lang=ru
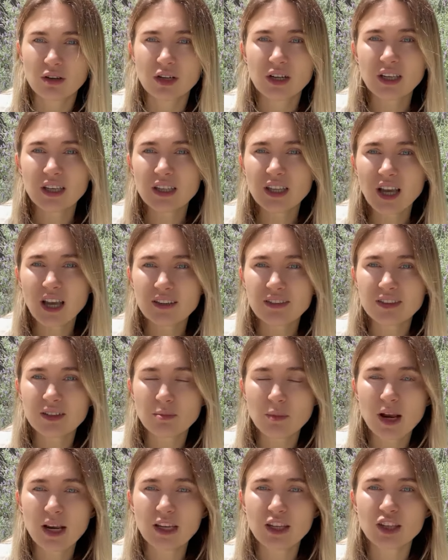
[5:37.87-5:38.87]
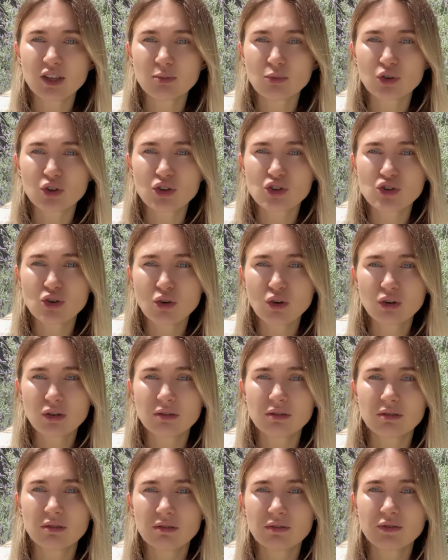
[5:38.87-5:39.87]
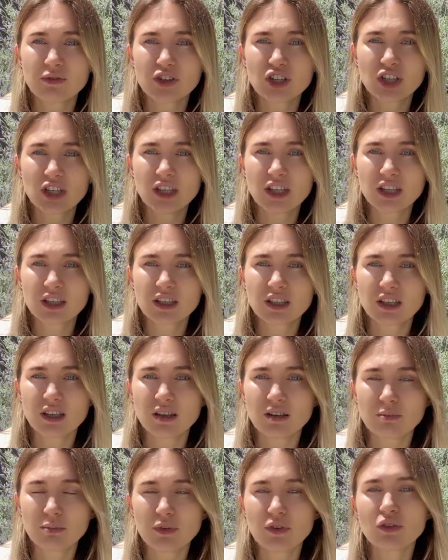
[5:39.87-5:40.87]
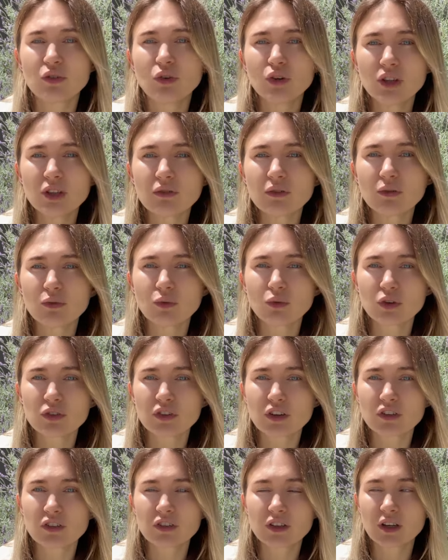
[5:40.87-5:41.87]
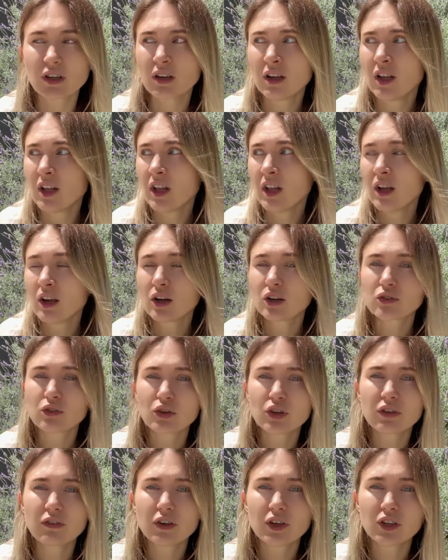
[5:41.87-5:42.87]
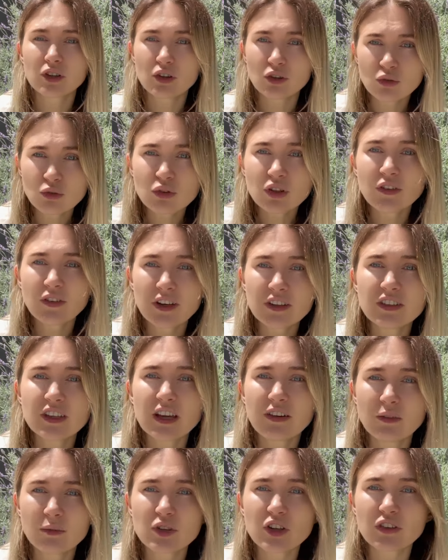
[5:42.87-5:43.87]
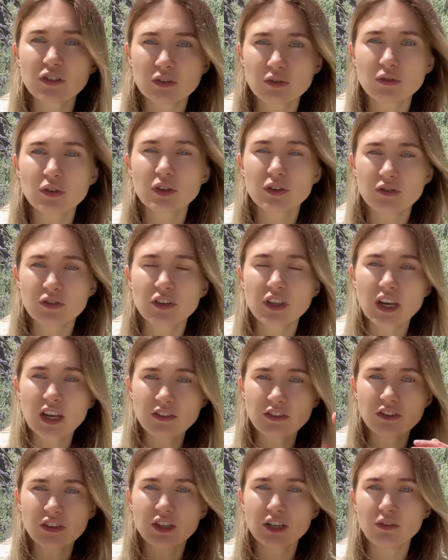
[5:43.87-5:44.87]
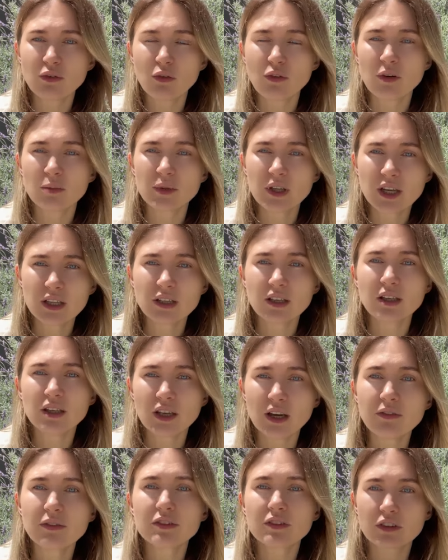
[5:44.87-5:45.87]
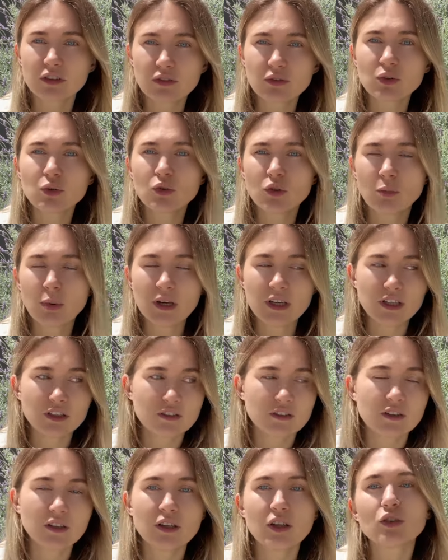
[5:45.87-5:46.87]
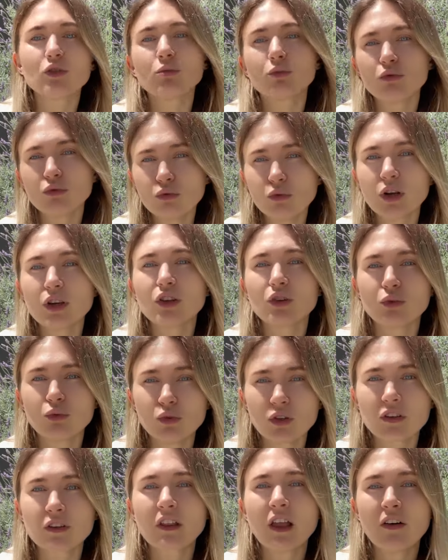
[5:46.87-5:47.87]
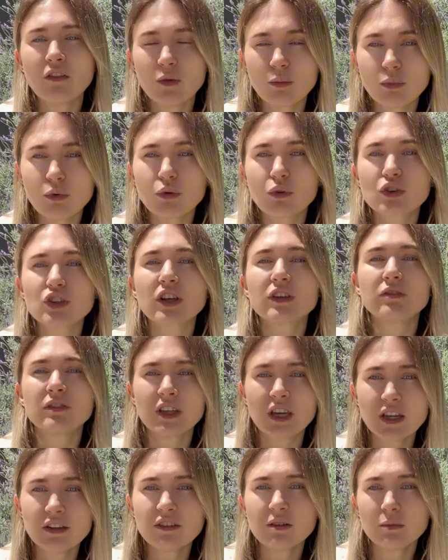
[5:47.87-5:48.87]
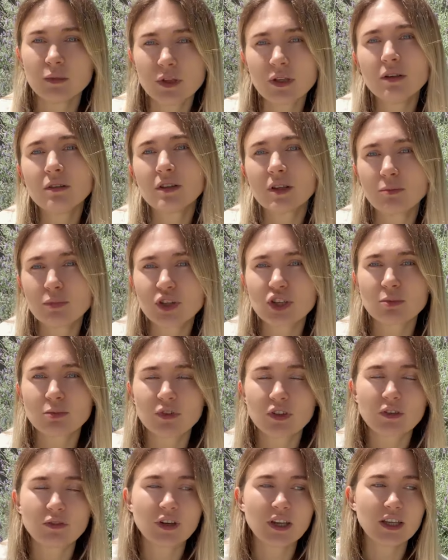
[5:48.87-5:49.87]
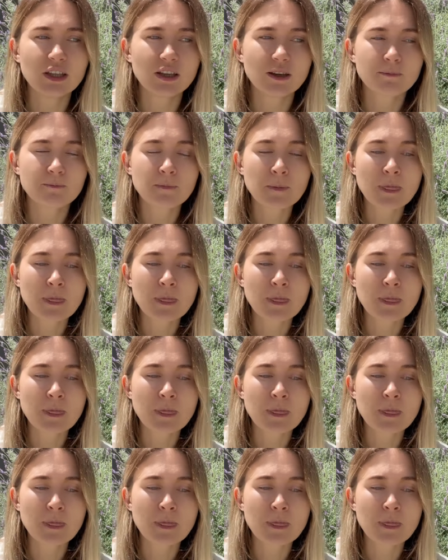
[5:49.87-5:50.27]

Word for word: Коренастый маленький мужичок в жилетке пенсионного возраста, который говорит, ну, давайте я вам сейчас, вы встретите, кого вам надо, и я вас отведу к полиции. Я думаю, ну, аллилуйя, слава богу, сейчас встретим и напишем заявление.